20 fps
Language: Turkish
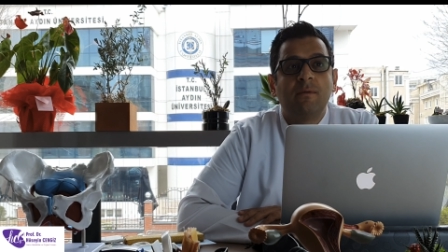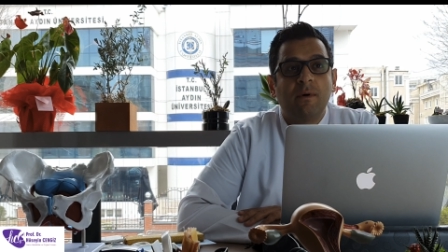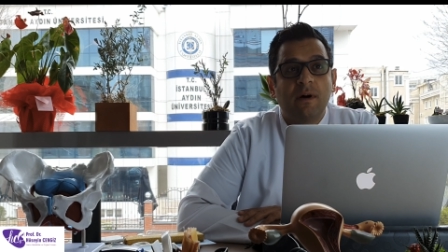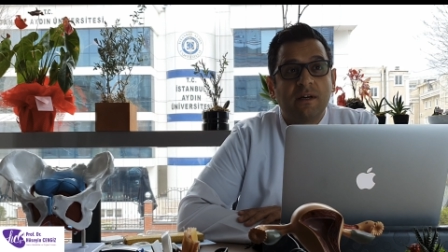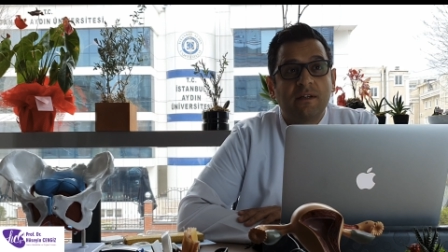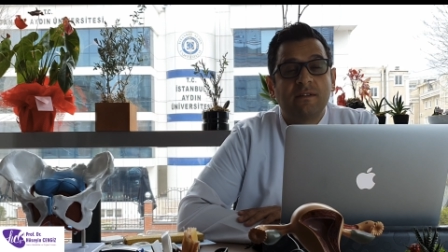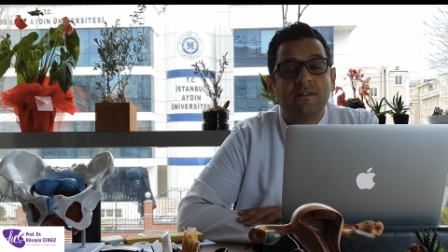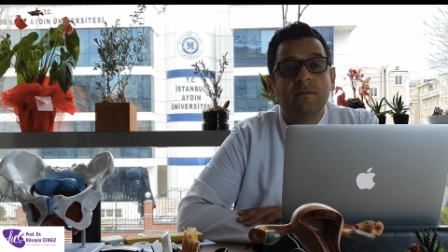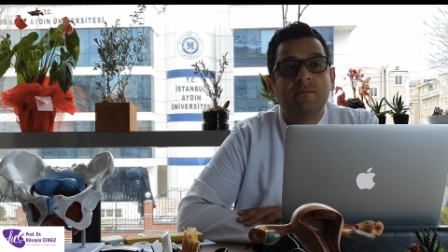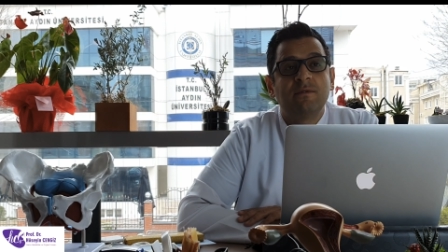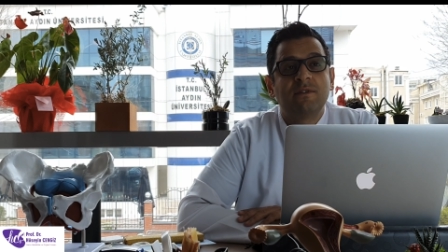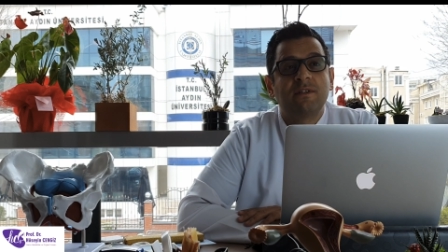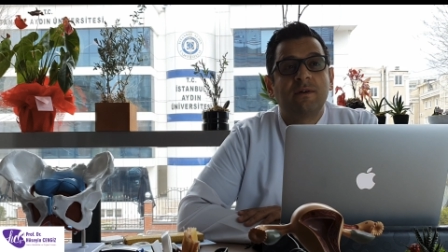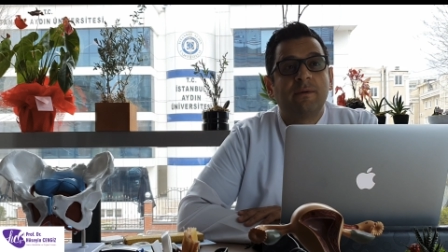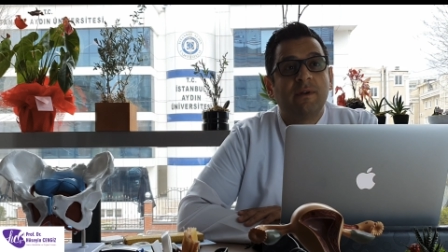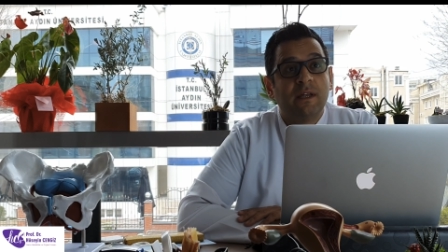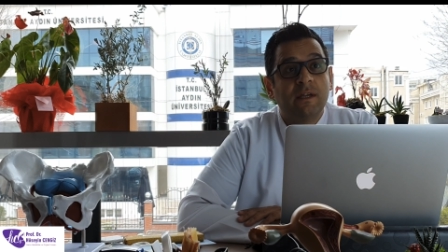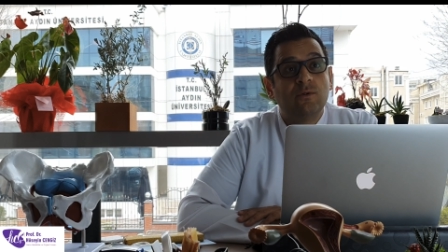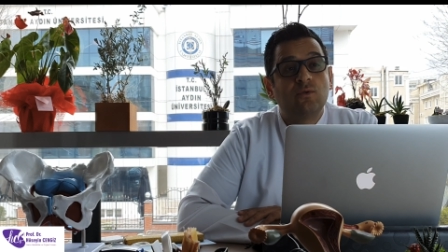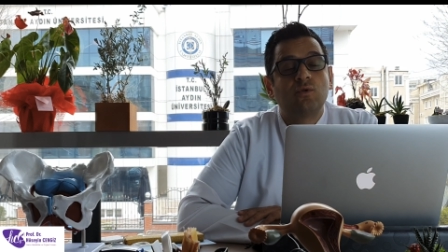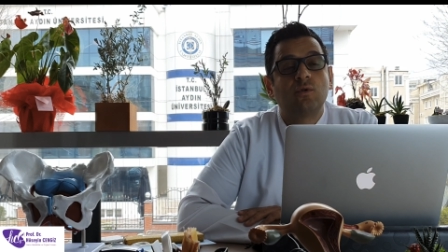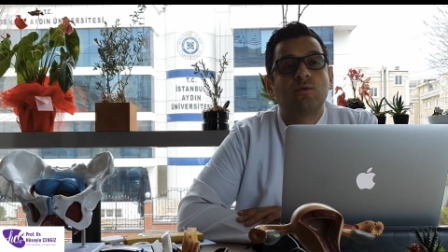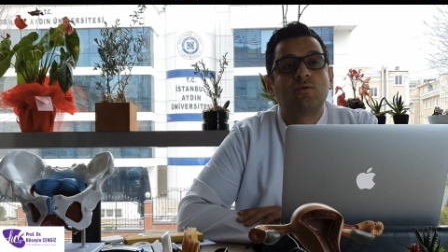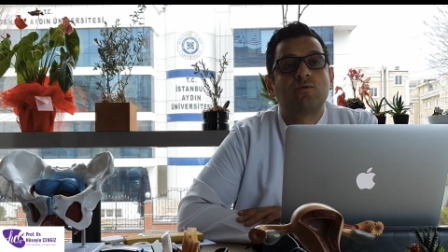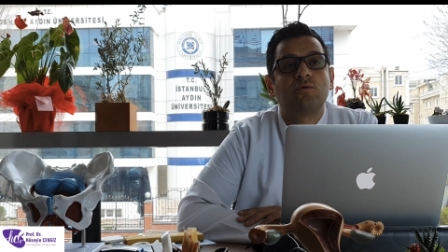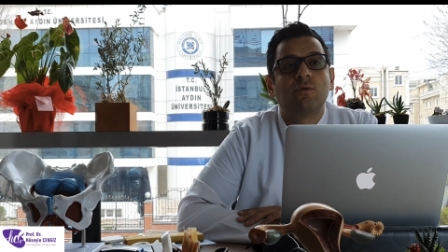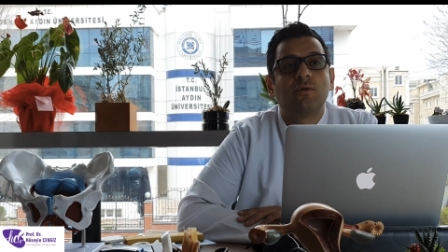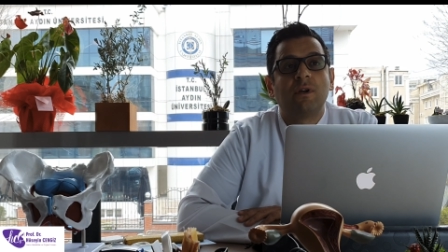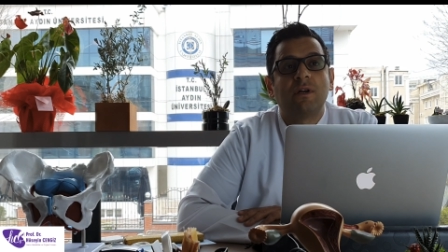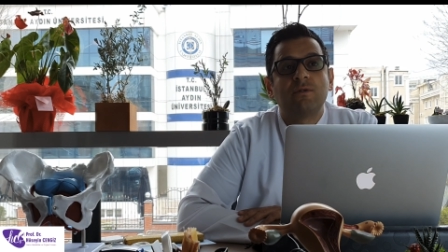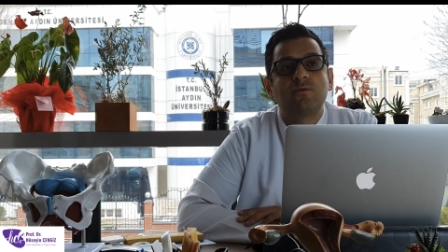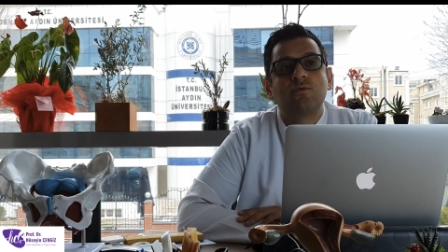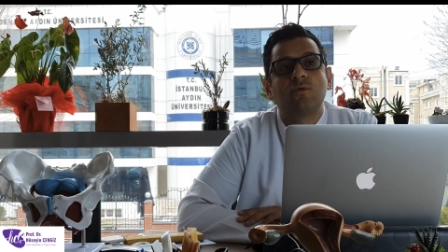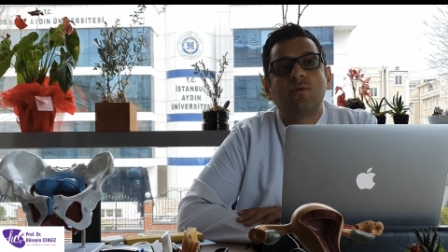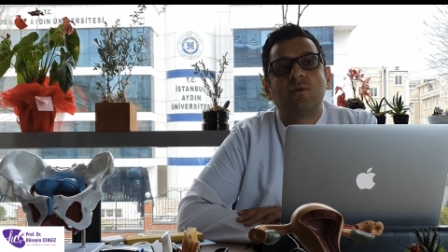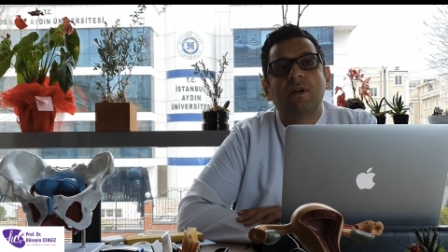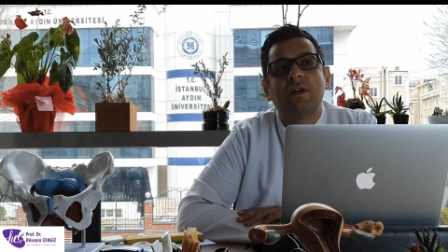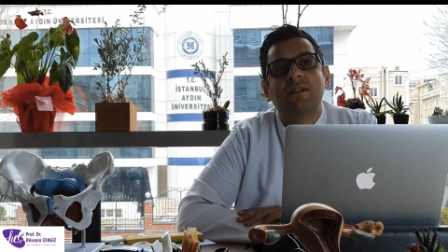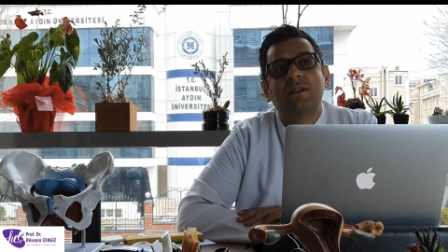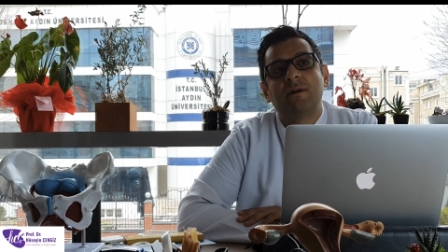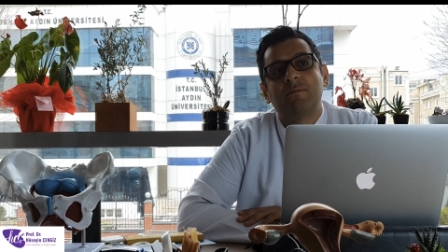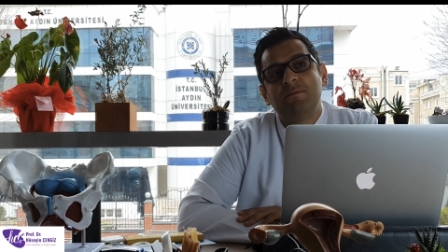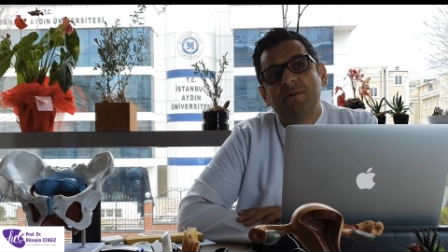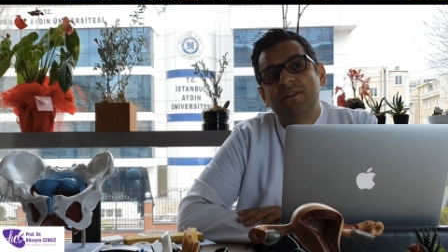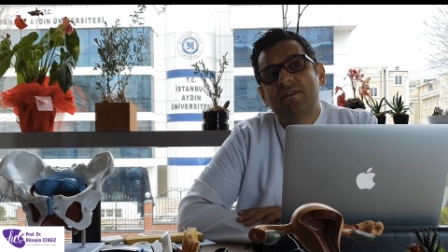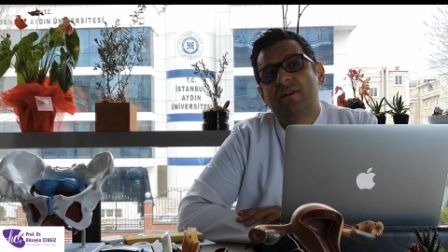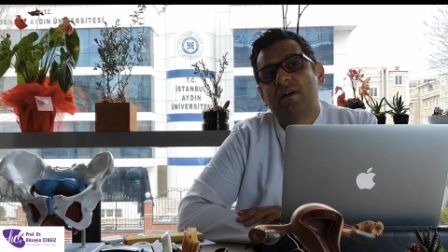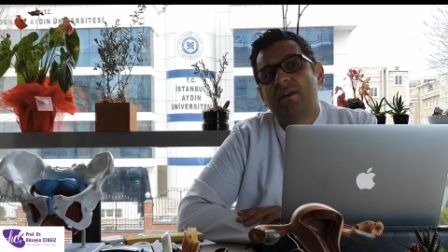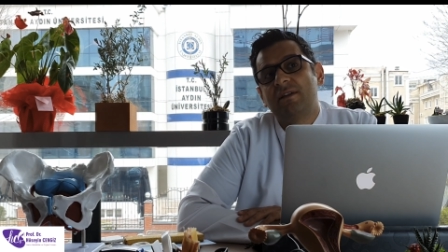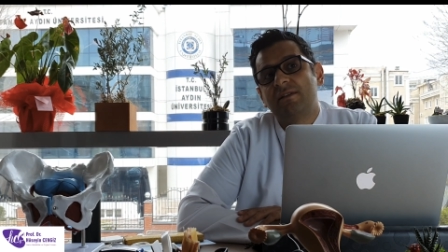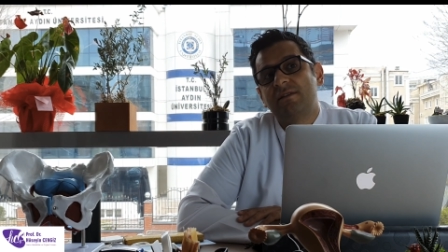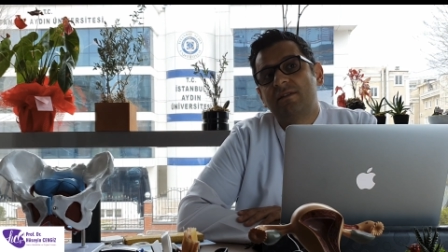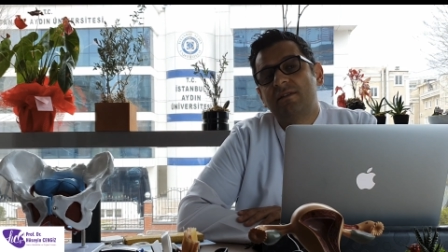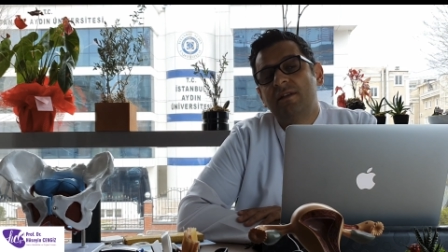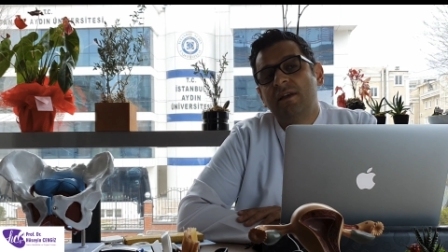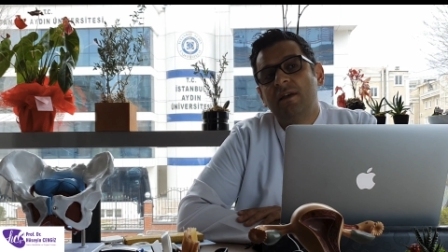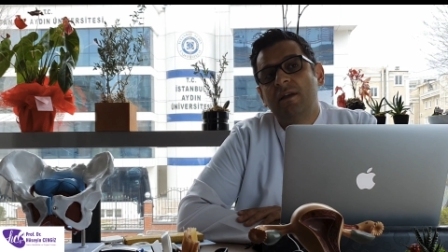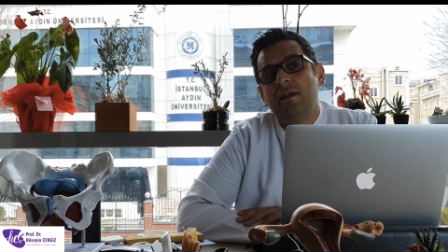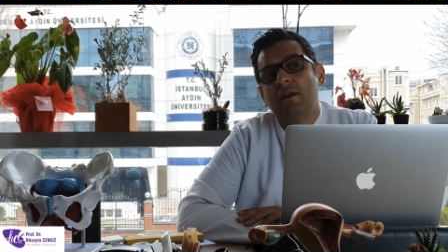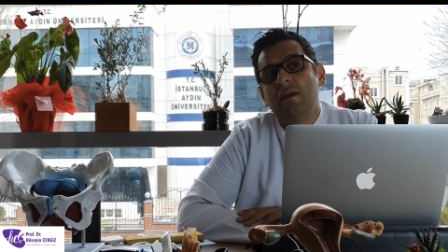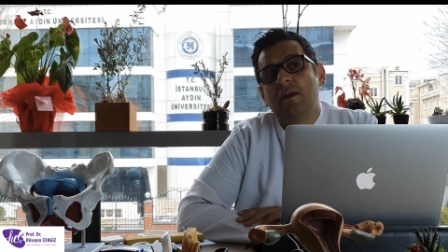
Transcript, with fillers: baktığımız zaman en çok sorulan sorulardan bir tanesi de